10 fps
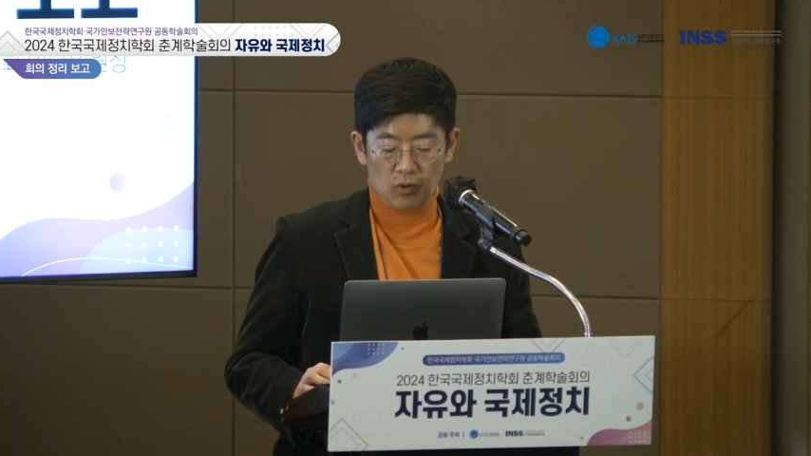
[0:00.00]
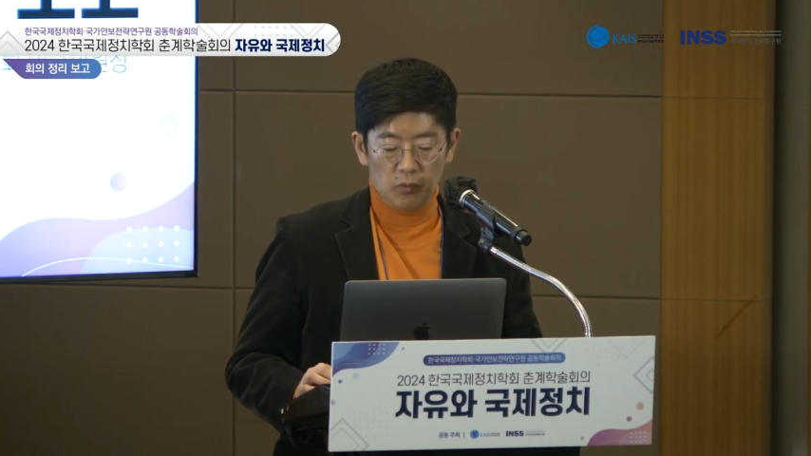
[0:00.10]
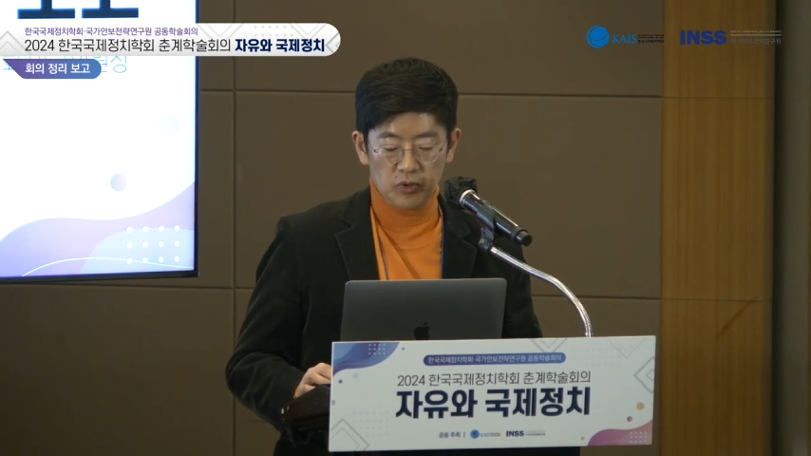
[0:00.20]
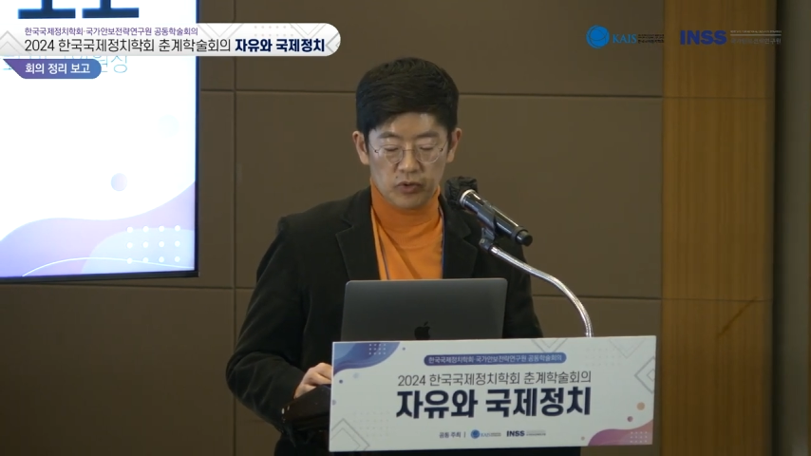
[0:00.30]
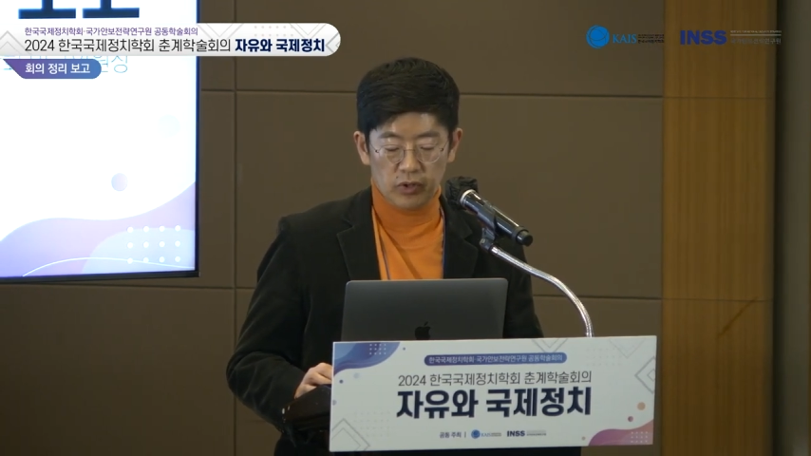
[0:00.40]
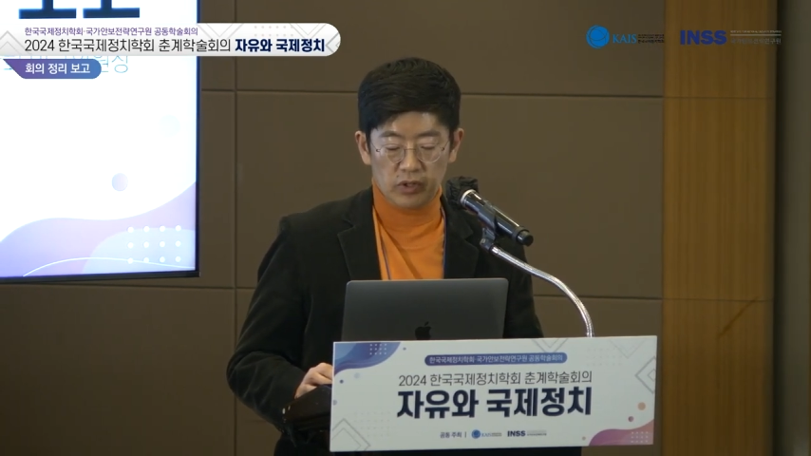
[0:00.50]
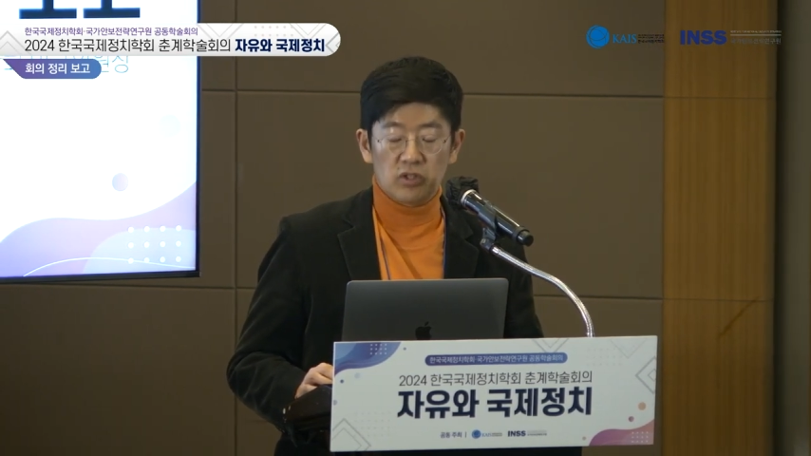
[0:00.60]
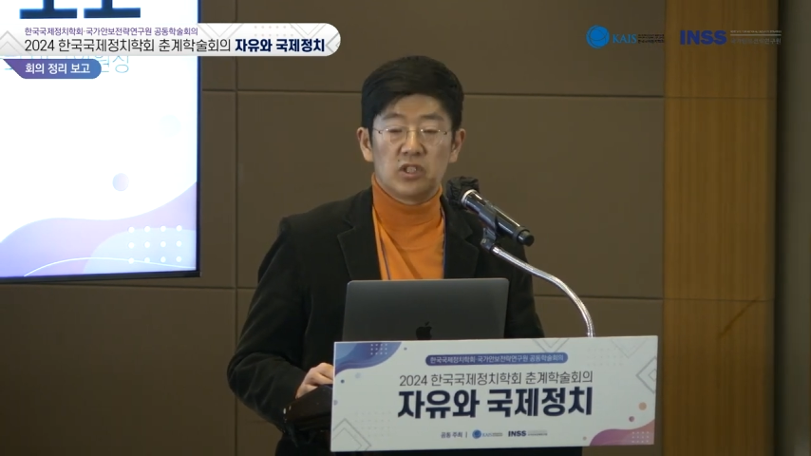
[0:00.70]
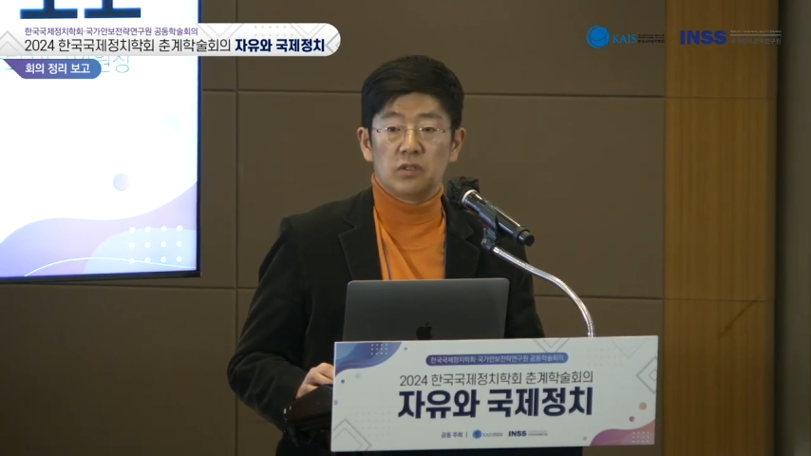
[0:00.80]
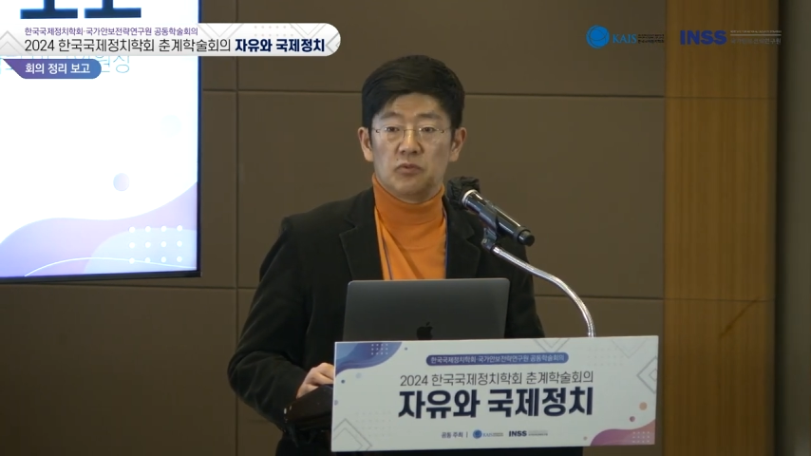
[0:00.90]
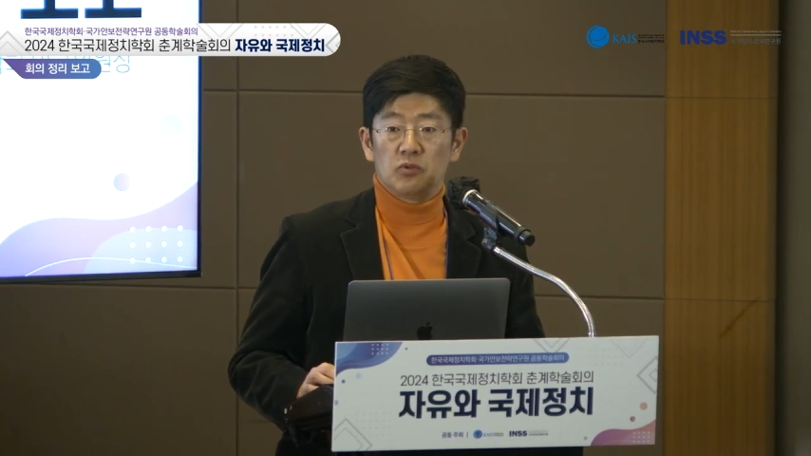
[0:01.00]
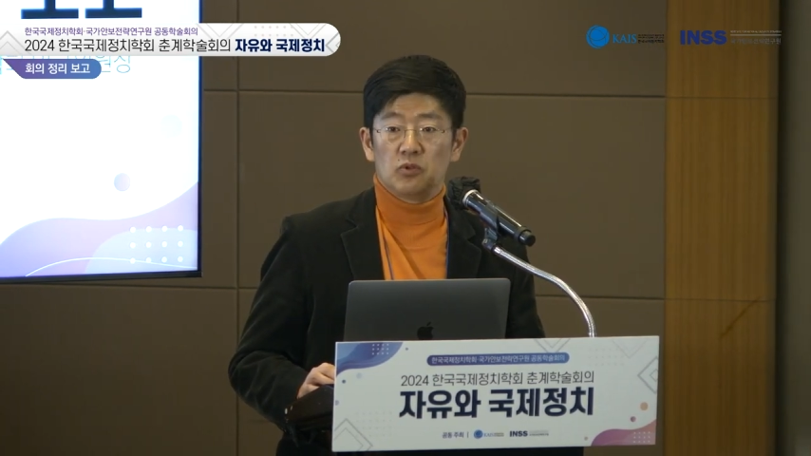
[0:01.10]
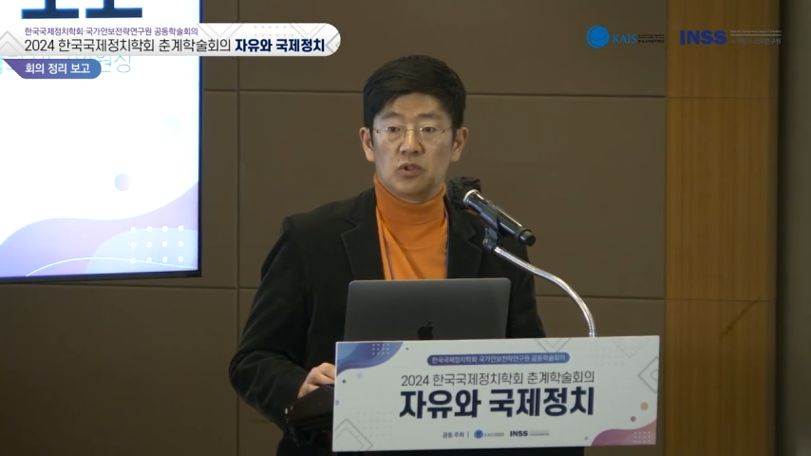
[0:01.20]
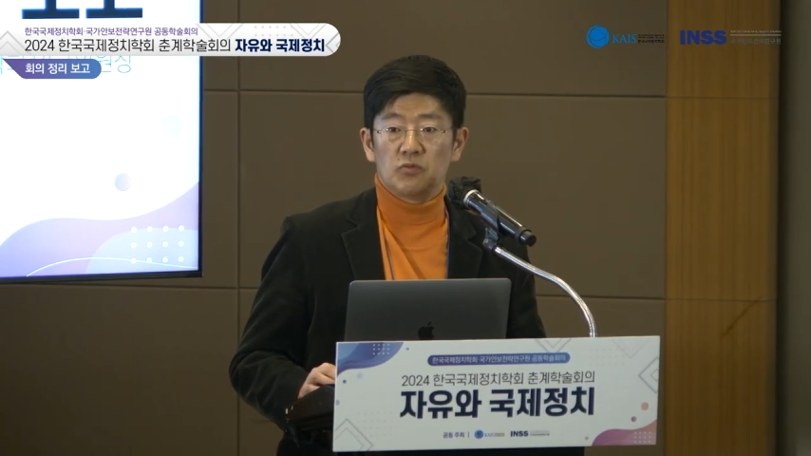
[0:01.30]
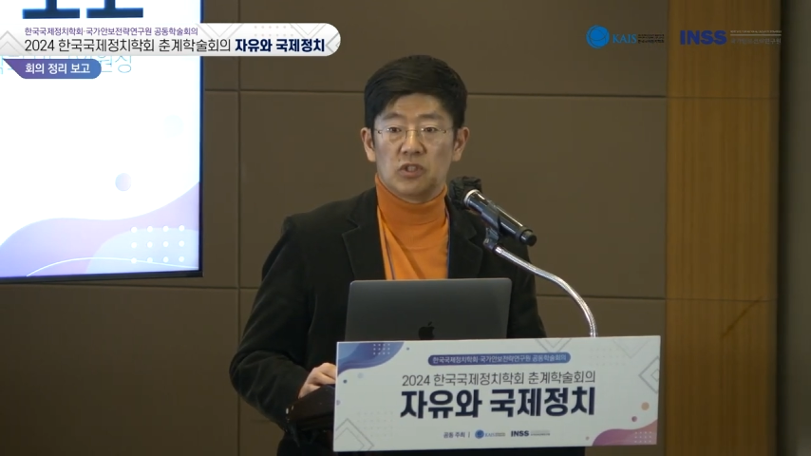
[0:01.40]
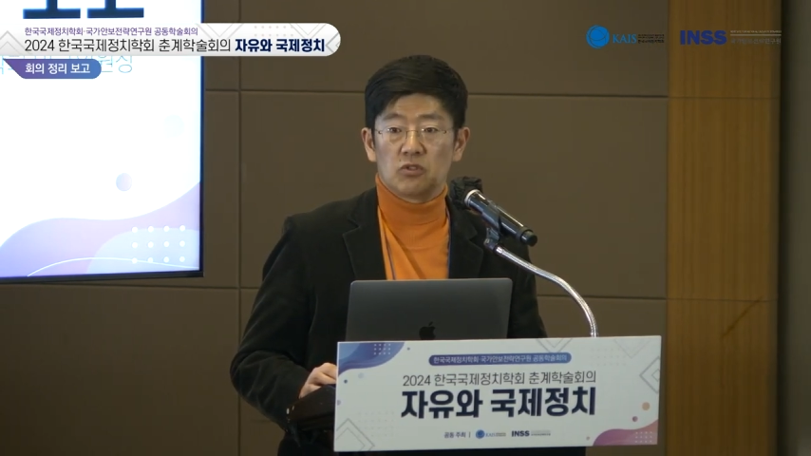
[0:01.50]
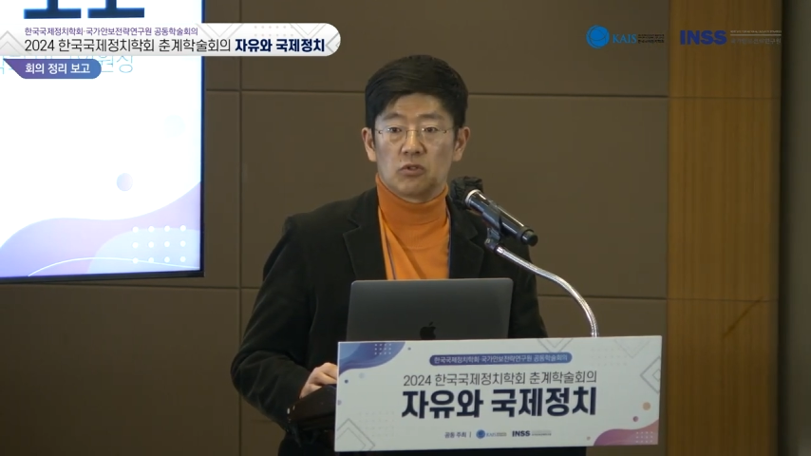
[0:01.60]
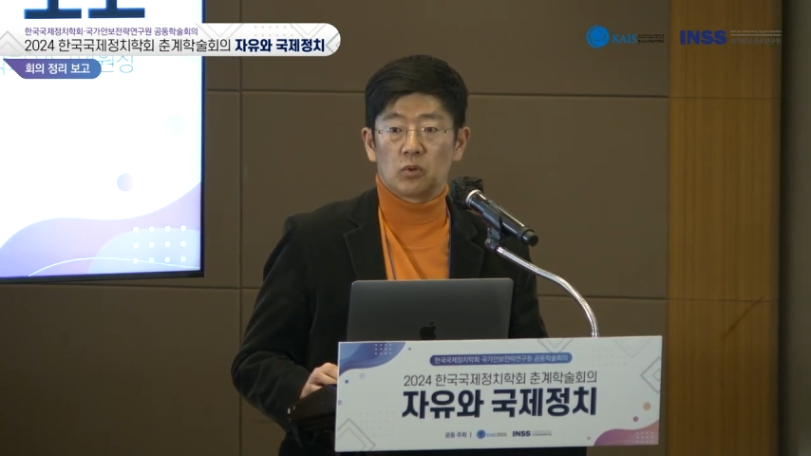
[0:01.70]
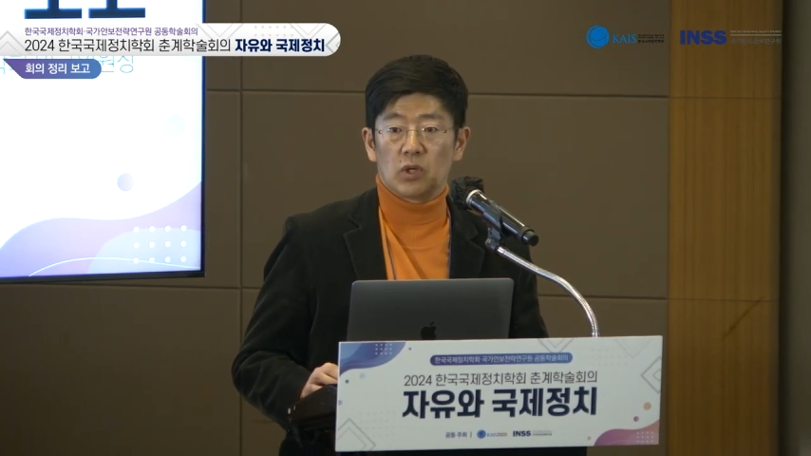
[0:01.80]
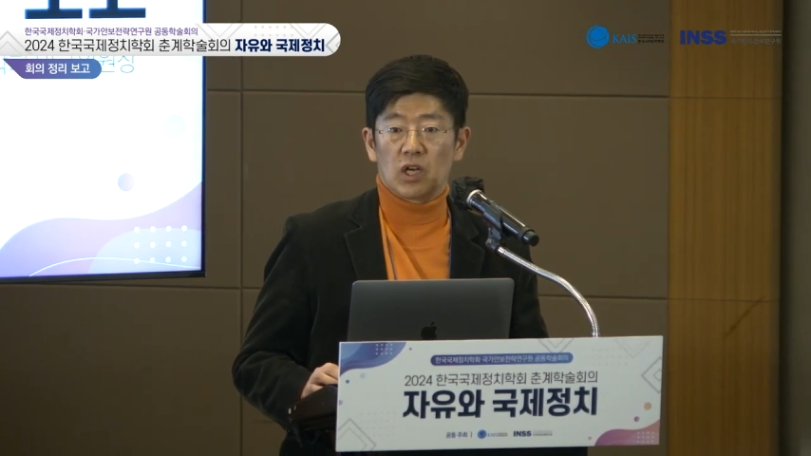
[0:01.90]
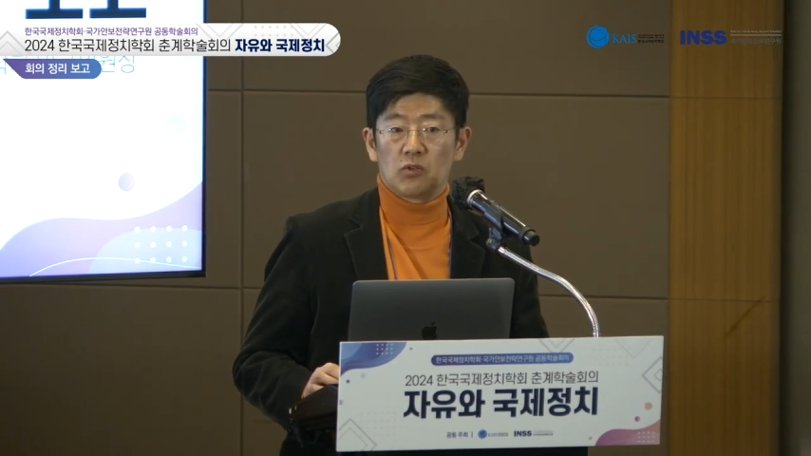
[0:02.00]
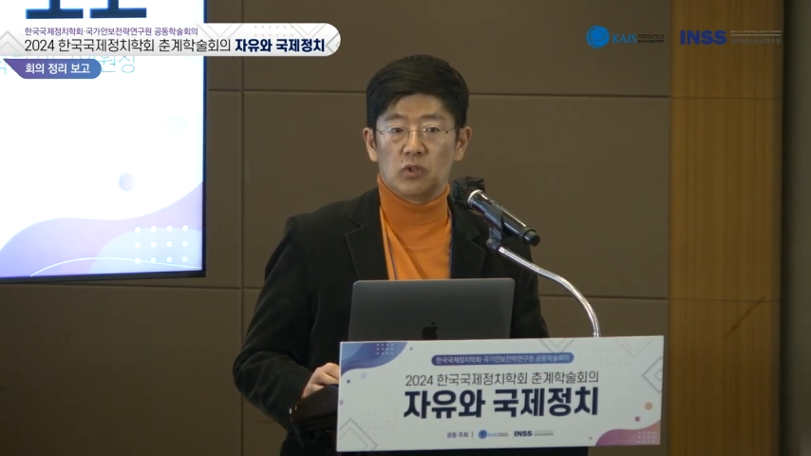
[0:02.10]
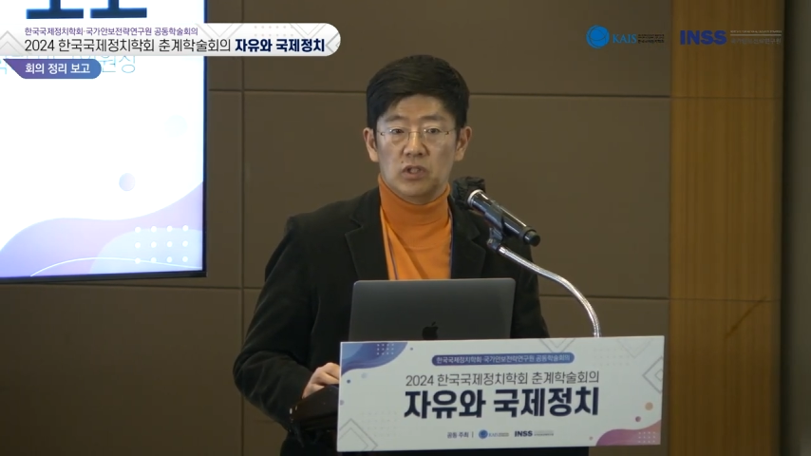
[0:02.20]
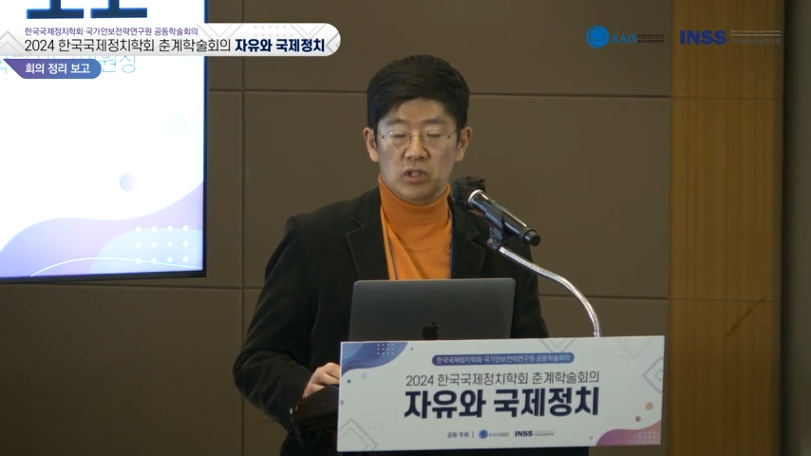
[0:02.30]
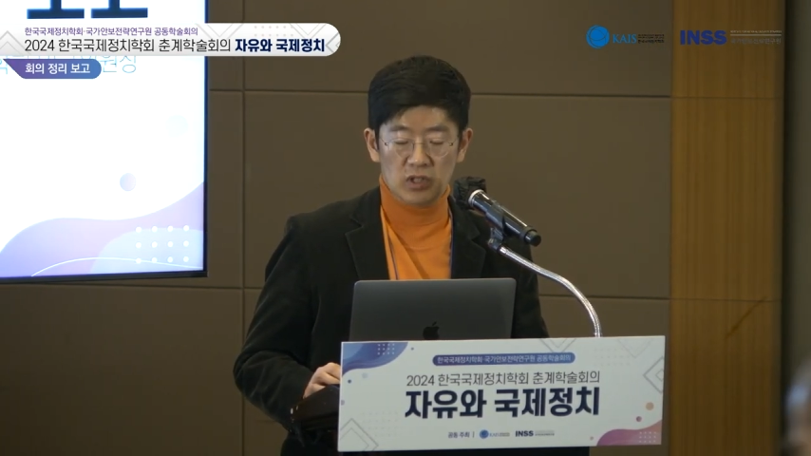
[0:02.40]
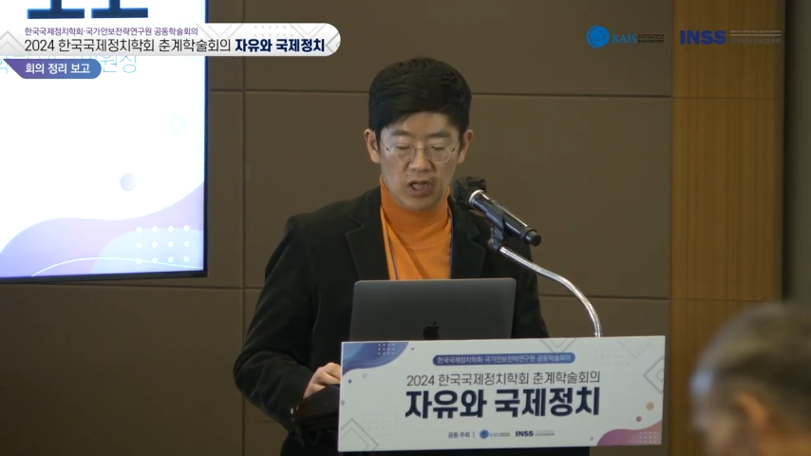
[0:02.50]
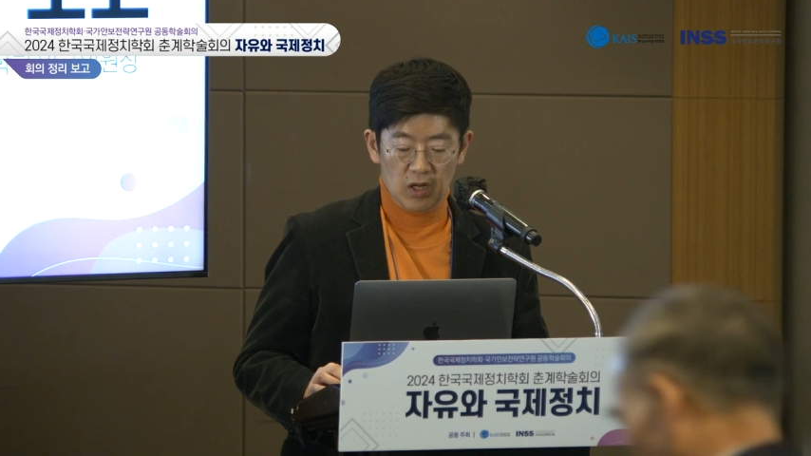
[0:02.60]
오프쇼 리더십으로 점차적으로 돌아가고 있는